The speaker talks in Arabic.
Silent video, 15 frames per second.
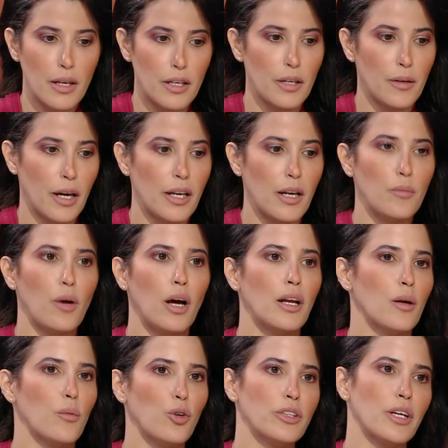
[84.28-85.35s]
اي انا
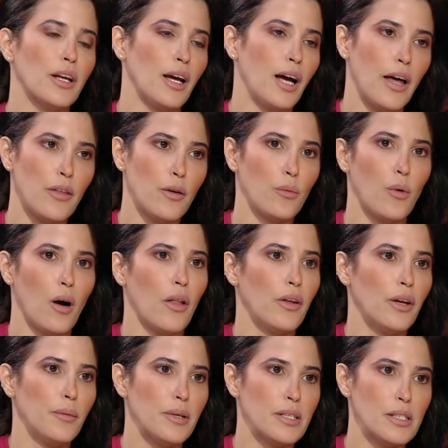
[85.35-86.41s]
انا المخترع هذا
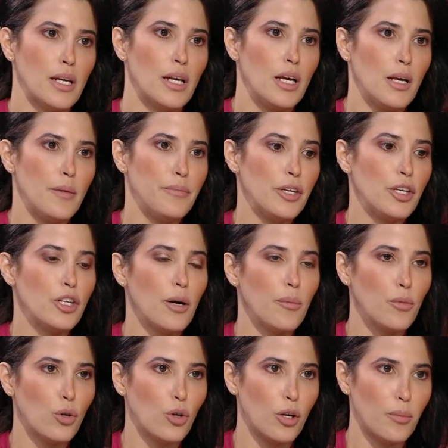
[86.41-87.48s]
واضح بس م. مين
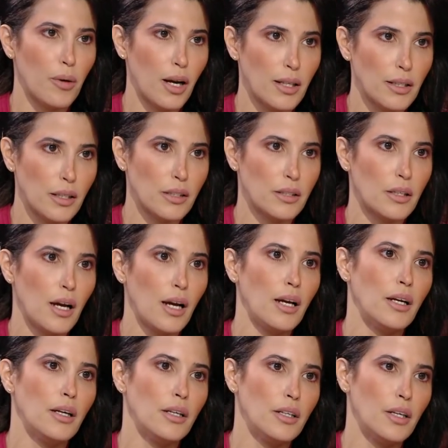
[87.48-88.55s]
يملك البراءه الاختراع
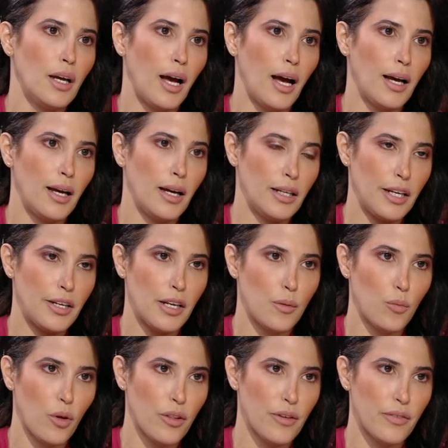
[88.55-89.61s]
لاني انا
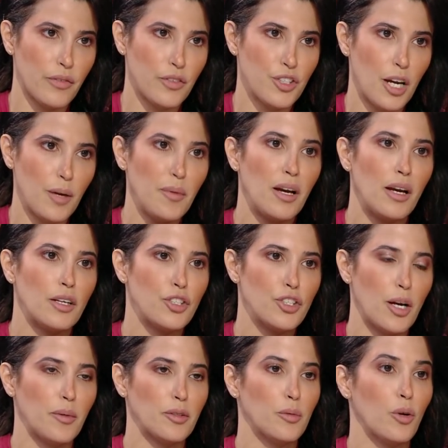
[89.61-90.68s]
موظفه في الجامعه
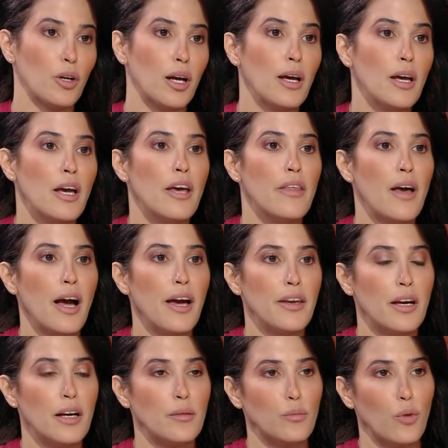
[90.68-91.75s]
الجامعه تملكها اذا
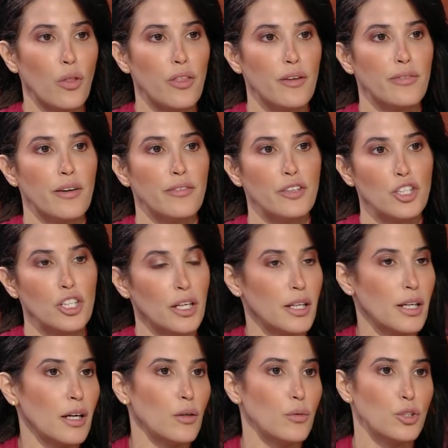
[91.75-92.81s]
انا موظفه في
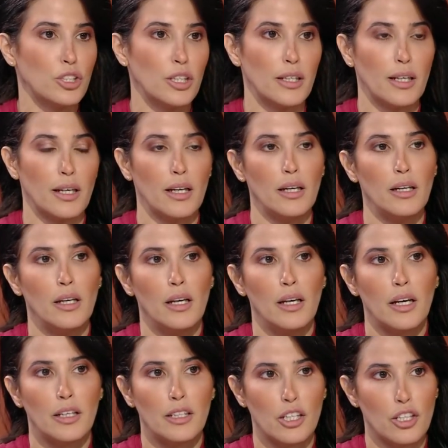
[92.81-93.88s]
شركه والشركه
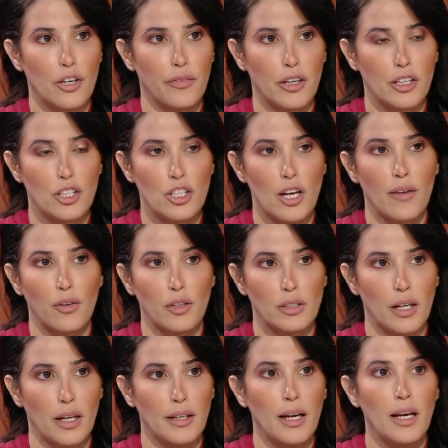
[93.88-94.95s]
اكتشفنا اكتشاف
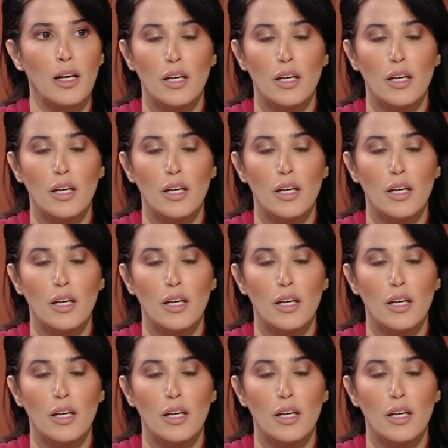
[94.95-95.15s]
واخترعناه،